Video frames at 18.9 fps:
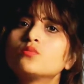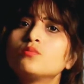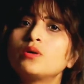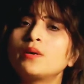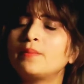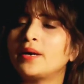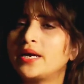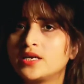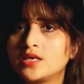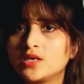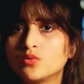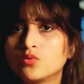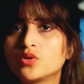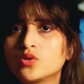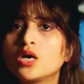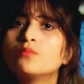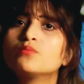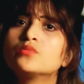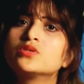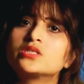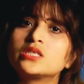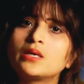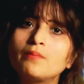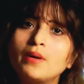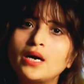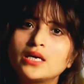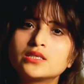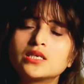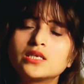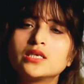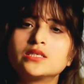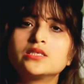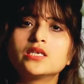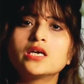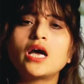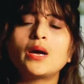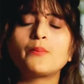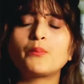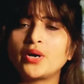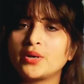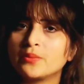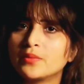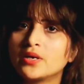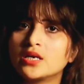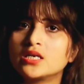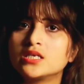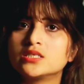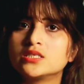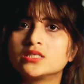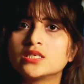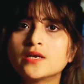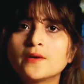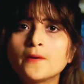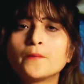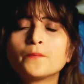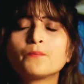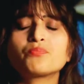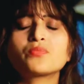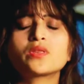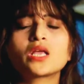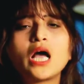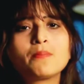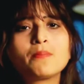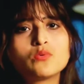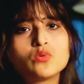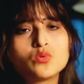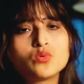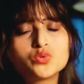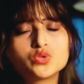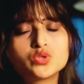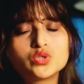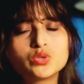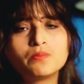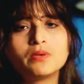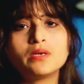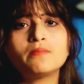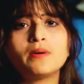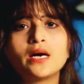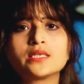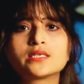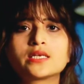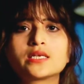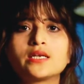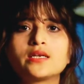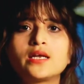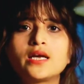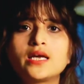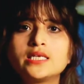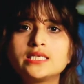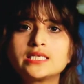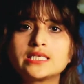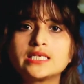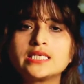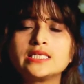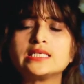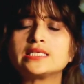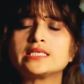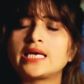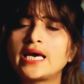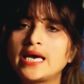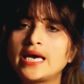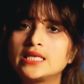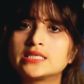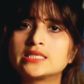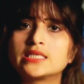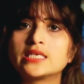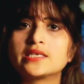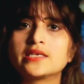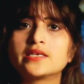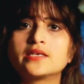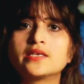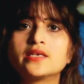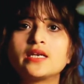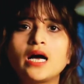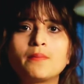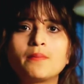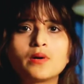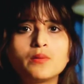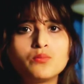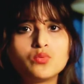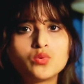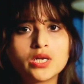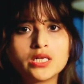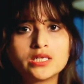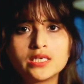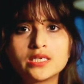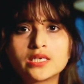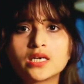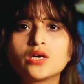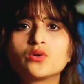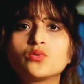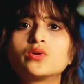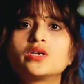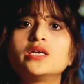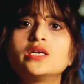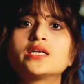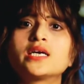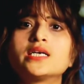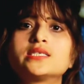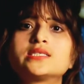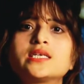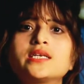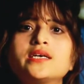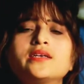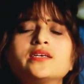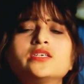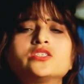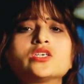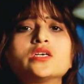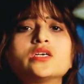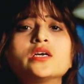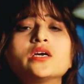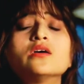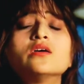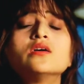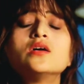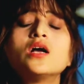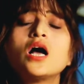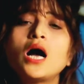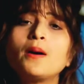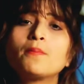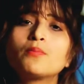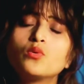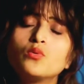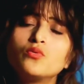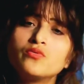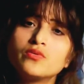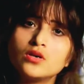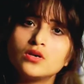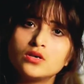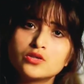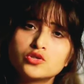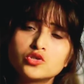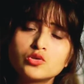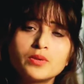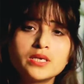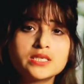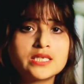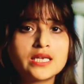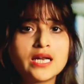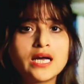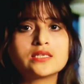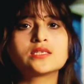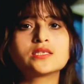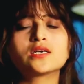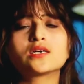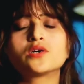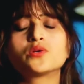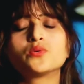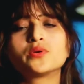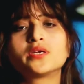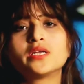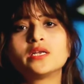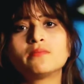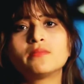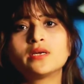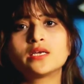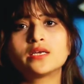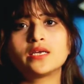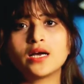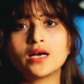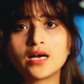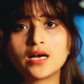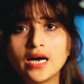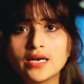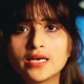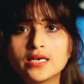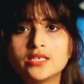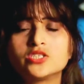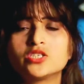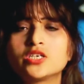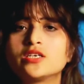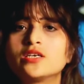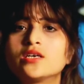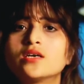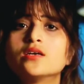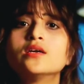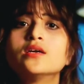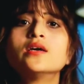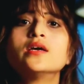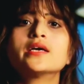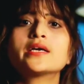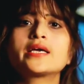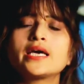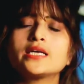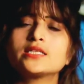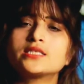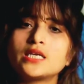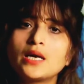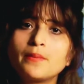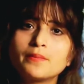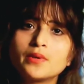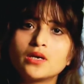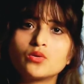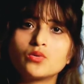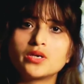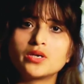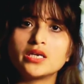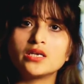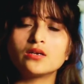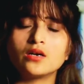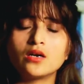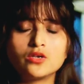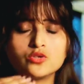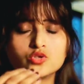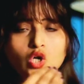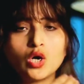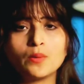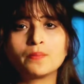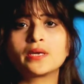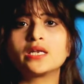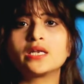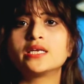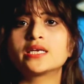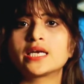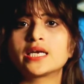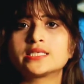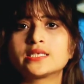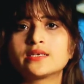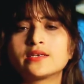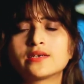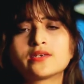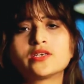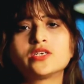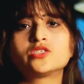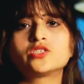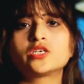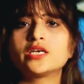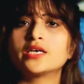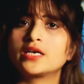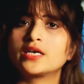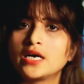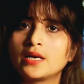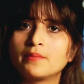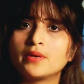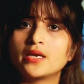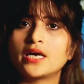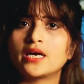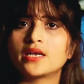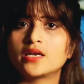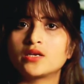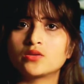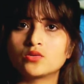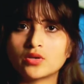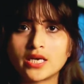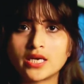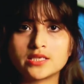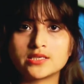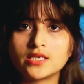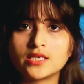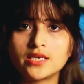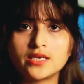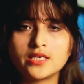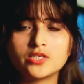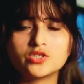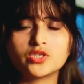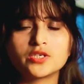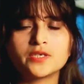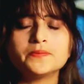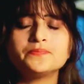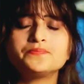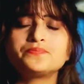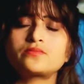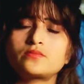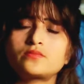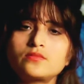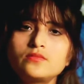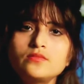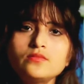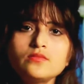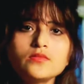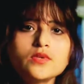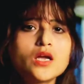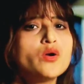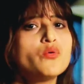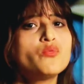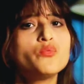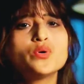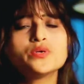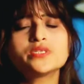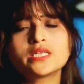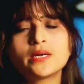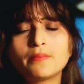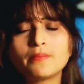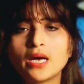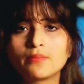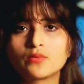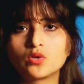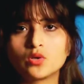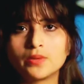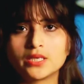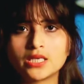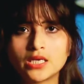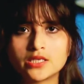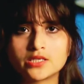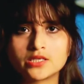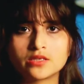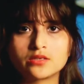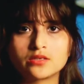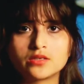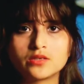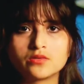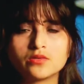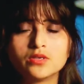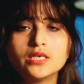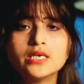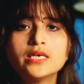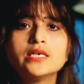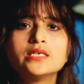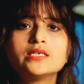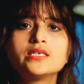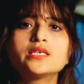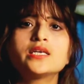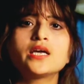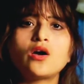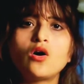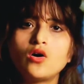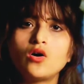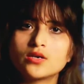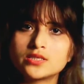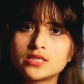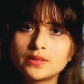तो मैं बैठी हुई आप मुझसे बात कीजिए अपॉइंटमेंट लीजिए आपको कुछ भी बात करना है स्किन से हेल्थ से रिलेटेड आपका पूरा दिन का रूटीन कैसा रहना चाहिए आपको सुबह से रात तक का रूटीन में क्या खाना चाहिए कैसे अपना रूटीन जॉब के लिए कैसा रखना चाहिए घर में रह रहे हैं तो कैसा रहना चाहिए वो सब मैं आपको बता सकती हूँ ठीक है और